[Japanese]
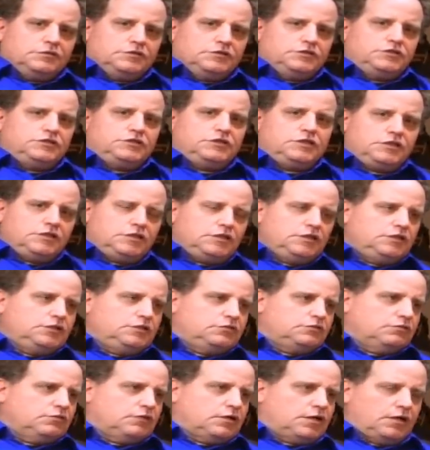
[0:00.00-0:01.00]

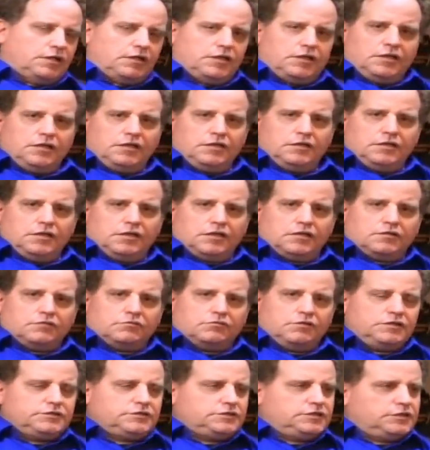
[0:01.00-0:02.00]
GE とかね、
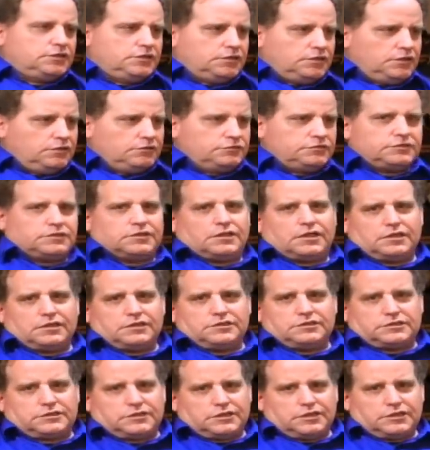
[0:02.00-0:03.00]
ウェスティングハウスが
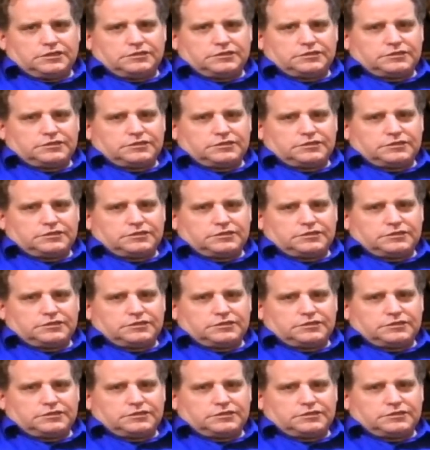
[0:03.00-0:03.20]
ですね、